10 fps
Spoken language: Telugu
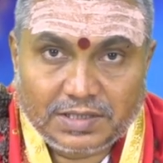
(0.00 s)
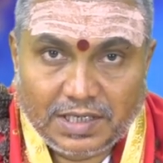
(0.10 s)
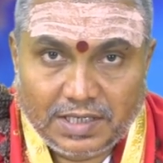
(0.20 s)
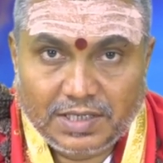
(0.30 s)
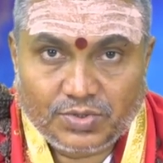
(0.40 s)

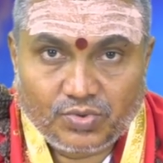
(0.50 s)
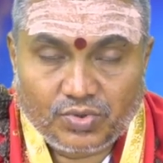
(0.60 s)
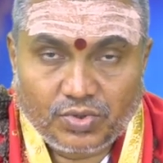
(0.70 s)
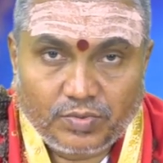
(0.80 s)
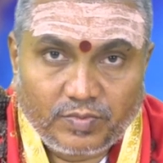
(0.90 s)

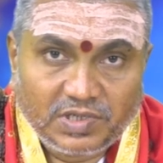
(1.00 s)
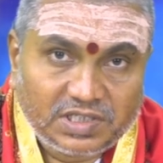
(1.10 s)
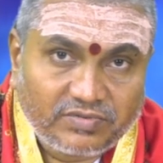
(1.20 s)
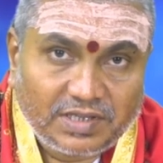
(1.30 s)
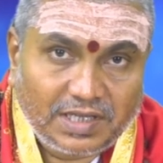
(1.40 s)
సరిచేసుకుంటూ
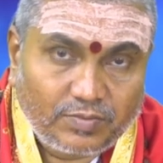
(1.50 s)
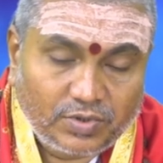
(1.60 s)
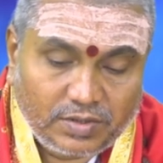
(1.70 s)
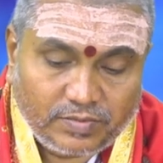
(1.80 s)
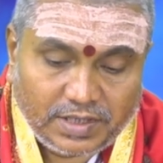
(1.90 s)
మంచి ఫలితాలు
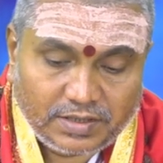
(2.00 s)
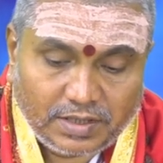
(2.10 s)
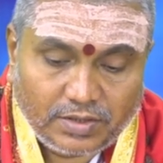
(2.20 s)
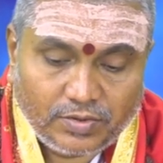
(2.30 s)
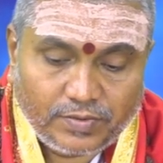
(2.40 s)
పొందే
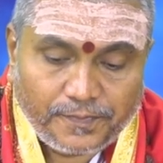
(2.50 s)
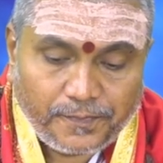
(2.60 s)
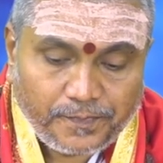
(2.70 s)
ప్రయత్నంలో